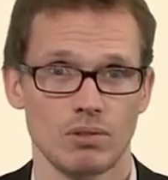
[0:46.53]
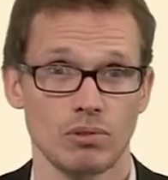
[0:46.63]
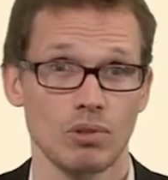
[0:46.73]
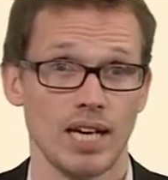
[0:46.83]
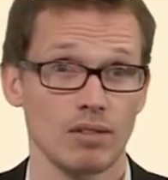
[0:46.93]

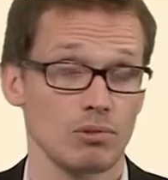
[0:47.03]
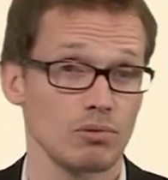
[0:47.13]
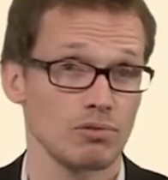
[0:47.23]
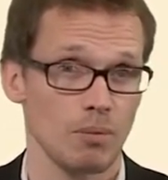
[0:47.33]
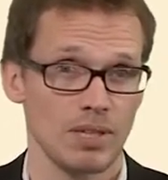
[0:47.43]
dans le cadre d'une
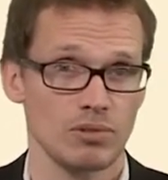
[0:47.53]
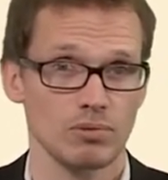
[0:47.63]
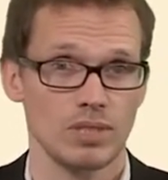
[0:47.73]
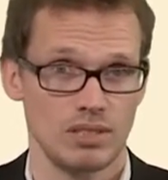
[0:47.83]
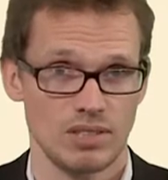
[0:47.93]

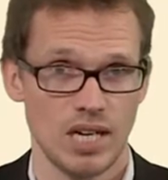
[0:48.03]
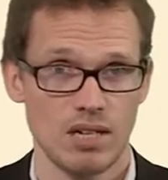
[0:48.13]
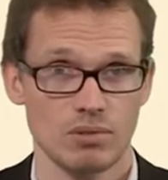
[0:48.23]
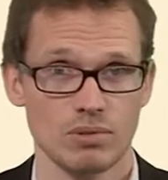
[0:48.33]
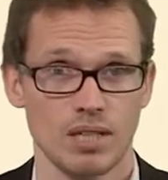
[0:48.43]
formation
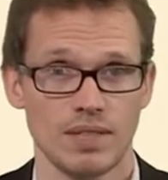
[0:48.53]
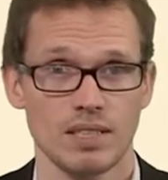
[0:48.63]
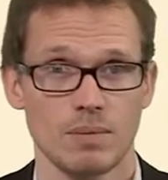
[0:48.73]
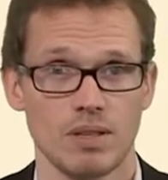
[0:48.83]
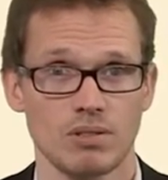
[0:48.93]
initiale, donc avec
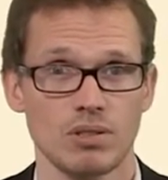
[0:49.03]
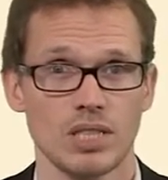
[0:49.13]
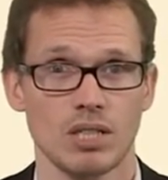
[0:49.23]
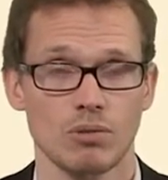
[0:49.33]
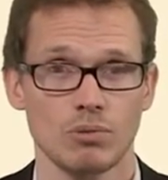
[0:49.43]
des personnes
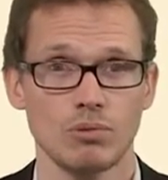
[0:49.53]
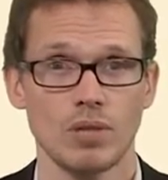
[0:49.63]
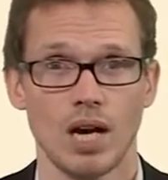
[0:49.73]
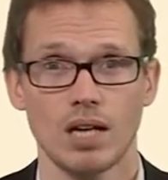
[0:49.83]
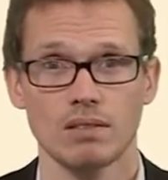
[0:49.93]
qui ont eu
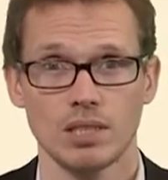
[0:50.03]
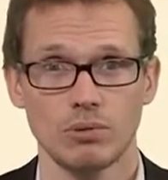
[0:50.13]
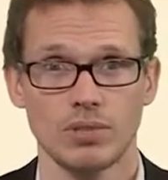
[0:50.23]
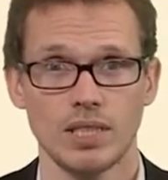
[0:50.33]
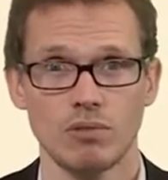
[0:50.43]
un
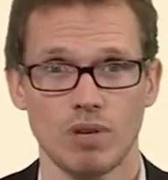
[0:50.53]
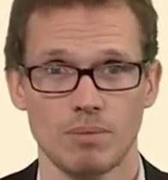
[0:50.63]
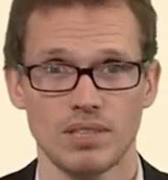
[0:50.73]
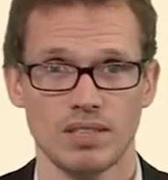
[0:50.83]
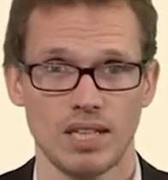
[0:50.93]
DUT ou un
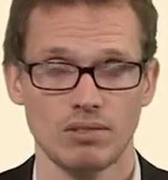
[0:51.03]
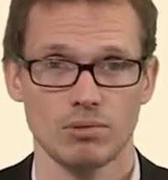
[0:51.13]
BTS,